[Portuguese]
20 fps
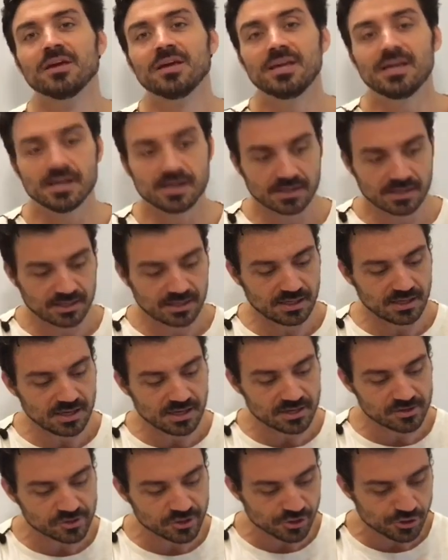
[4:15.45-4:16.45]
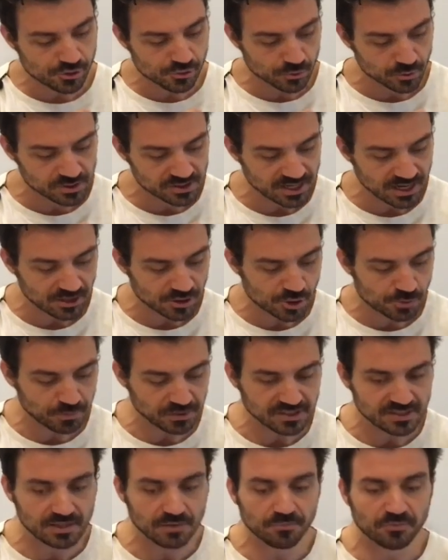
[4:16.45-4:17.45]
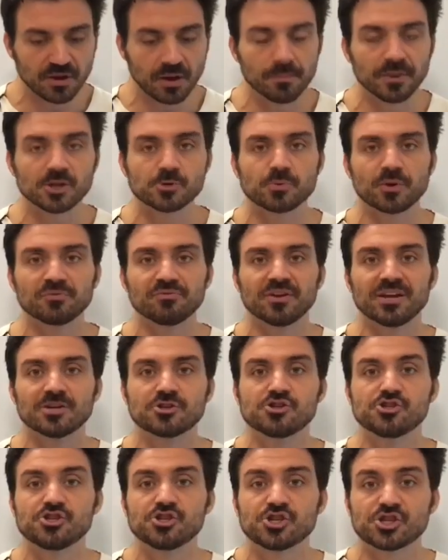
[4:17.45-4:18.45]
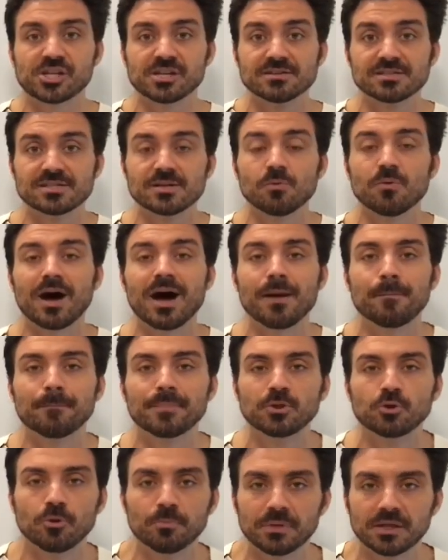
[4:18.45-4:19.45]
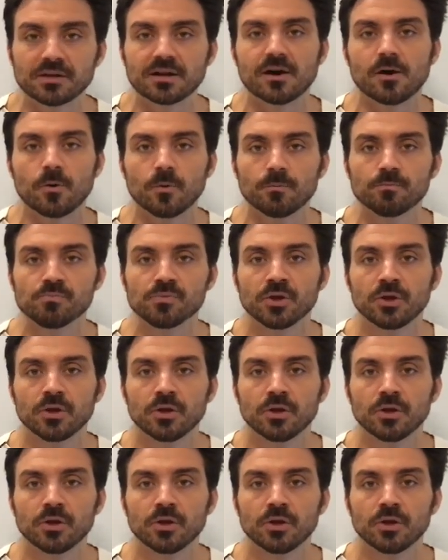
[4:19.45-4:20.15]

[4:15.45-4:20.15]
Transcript: E aqui a gente usa ela especificamente para falar de distensão abdominal.